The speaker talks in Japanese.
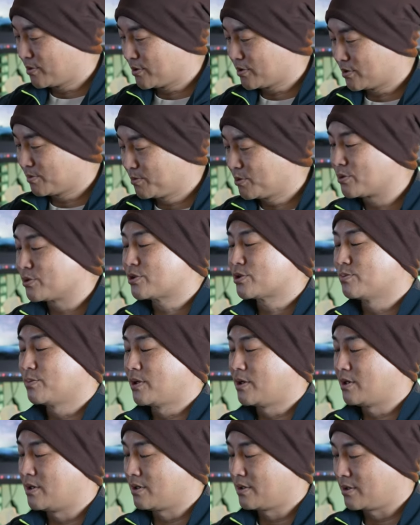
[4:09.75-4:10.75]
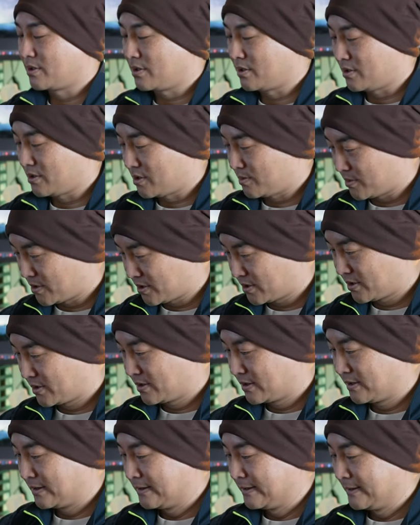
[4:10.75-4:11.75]
バランスも露出も反映しま
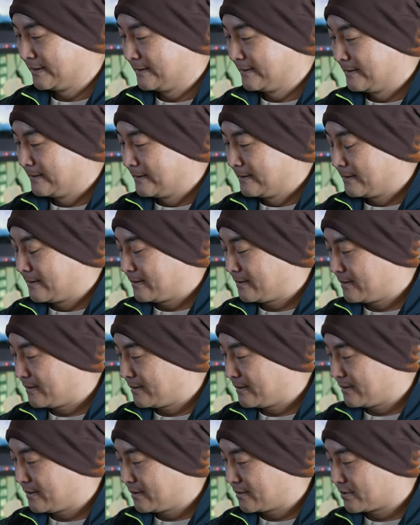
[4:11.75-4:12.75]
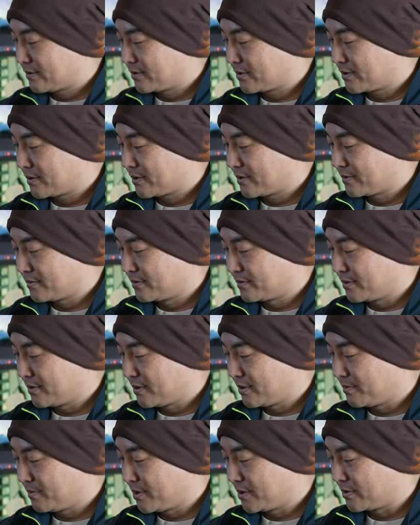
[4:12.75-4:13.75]
す。えー、それから
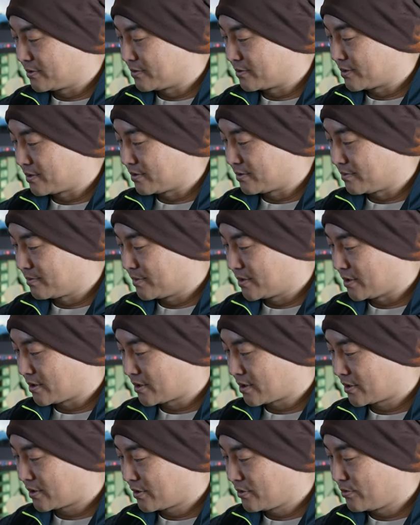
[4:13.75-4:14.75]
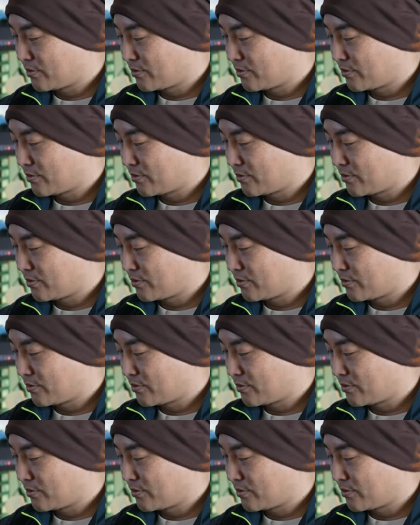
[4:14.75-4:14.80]
フレーミングガイド、まあ、縦